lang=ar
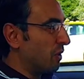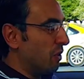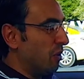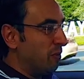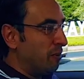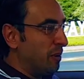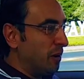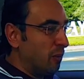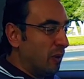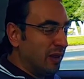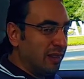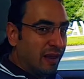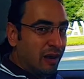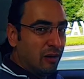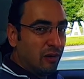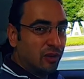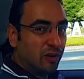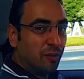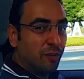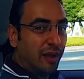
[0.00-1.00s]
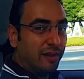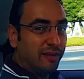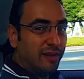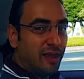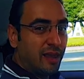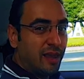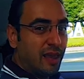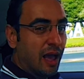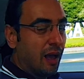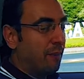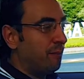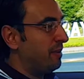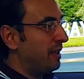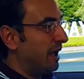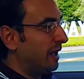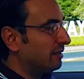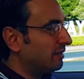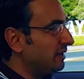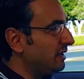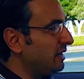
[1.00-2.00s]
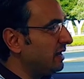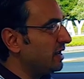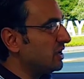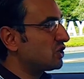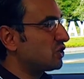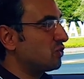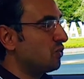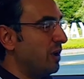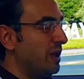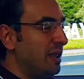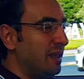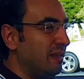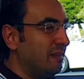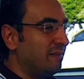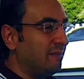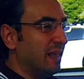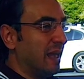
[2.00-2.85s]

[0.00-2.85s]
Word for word: وبالوضع الاوتوماتيكي عم بيعطينا شويه